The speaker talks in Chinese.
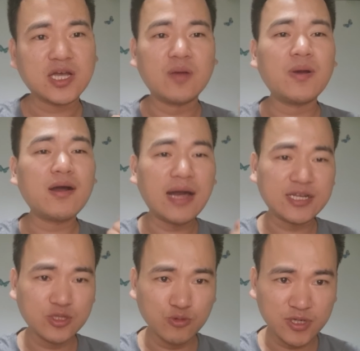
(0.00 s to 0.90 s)
搞不好
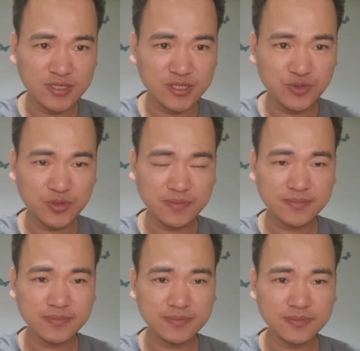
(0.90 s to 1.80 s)
还是独生子女，
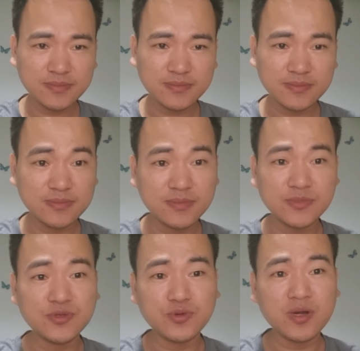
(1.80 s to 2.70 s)

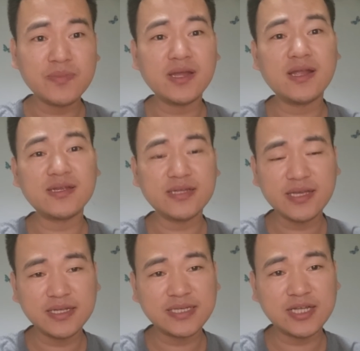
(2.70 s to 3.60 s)
女儿没了，人家
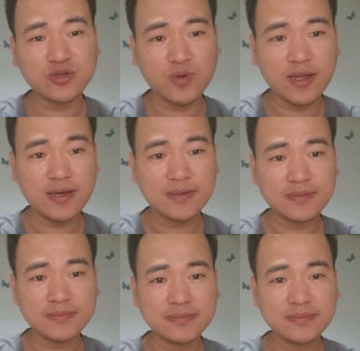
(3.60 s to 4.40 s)
一个家就完了，